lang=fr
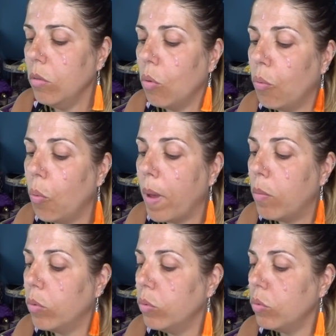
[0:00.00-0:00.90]
il n'en faut pas
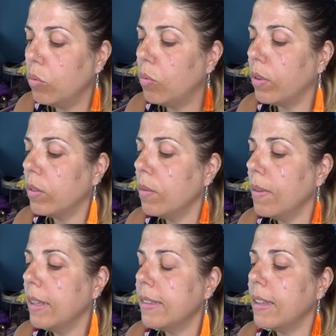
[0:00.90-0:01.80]
beaucoup de toute
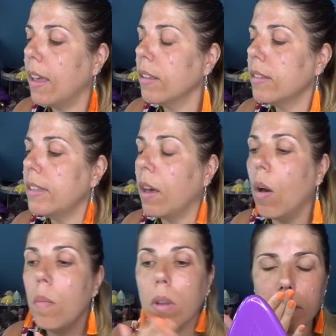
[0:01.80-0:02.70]
façon, hein, c'est un
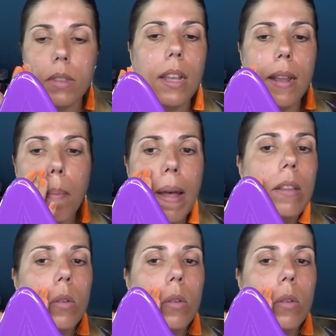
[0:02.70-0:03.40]
sérum. Ça n'a pas